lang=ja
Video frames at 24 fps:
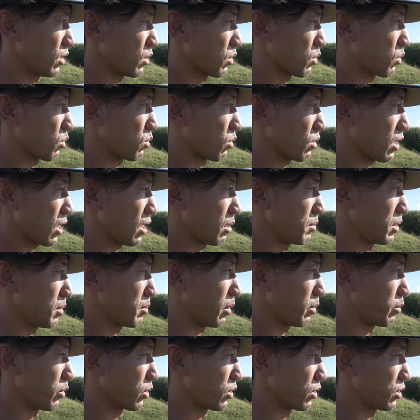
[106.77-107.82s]
ここから見
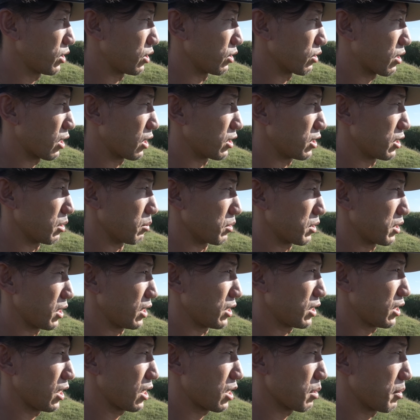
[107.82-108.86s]
守るっていう感じでも全
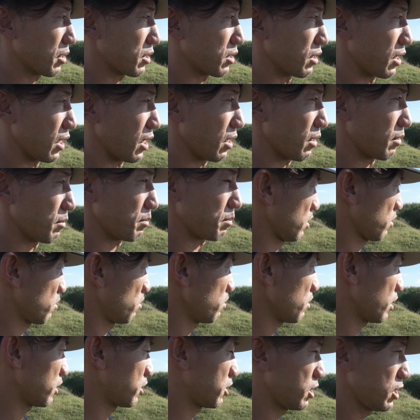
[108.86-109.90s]
然いけます今
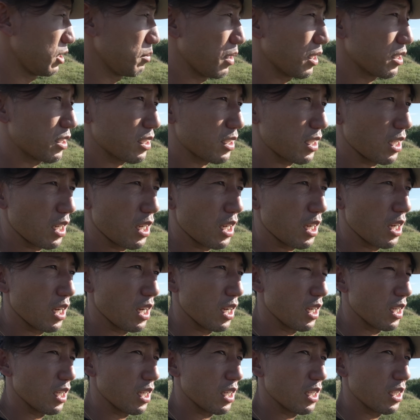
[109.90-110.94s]
回 G マスか
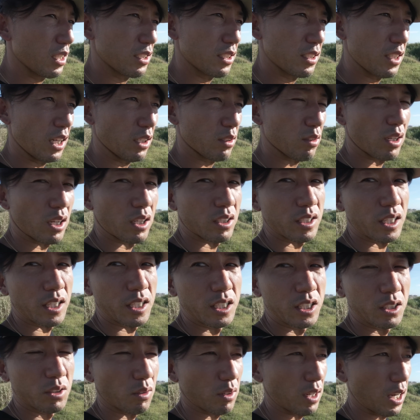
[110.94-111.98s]
らスタートなんで
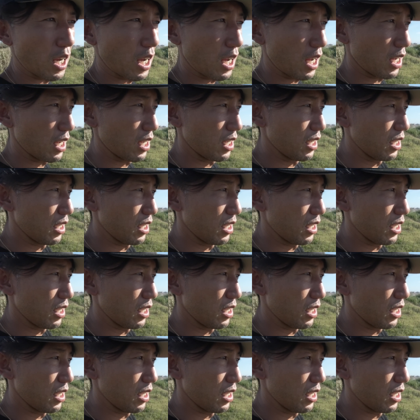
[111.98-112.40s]
ヒートが